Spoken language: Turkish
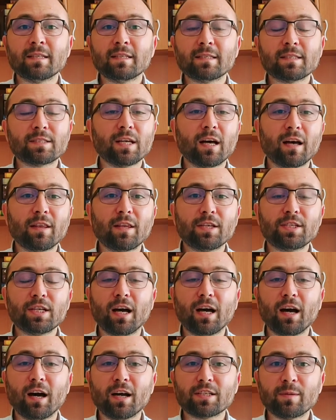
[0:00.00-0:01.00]
sadece
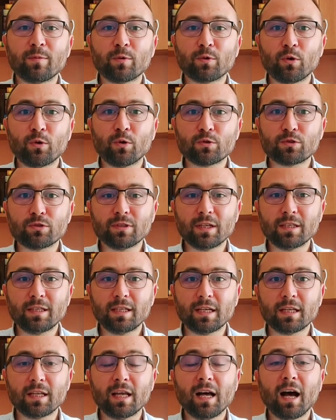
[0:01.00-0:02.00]
harcama konusunda
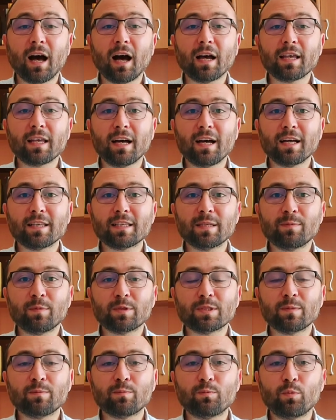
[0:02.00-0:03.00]
değil,
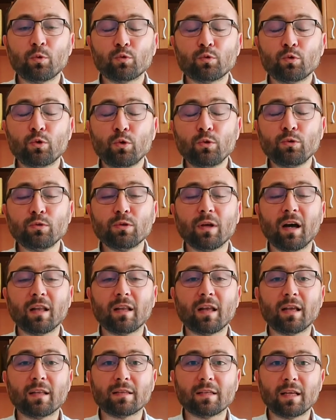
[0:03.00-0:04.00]
hayatımızın bütün
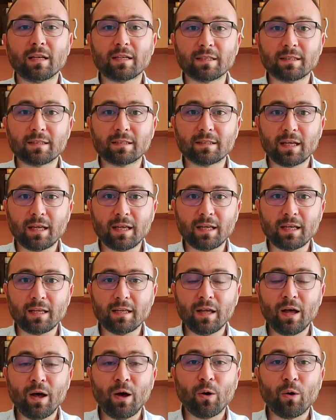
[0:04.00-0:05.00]

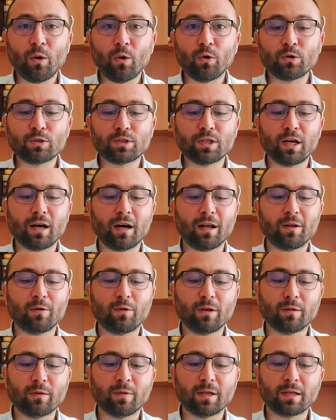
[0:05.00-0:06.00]
alanlarında orta halli
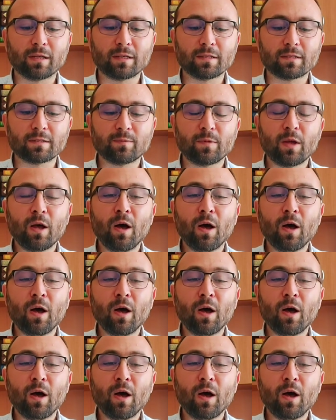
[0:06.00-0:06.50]
olmalıyız.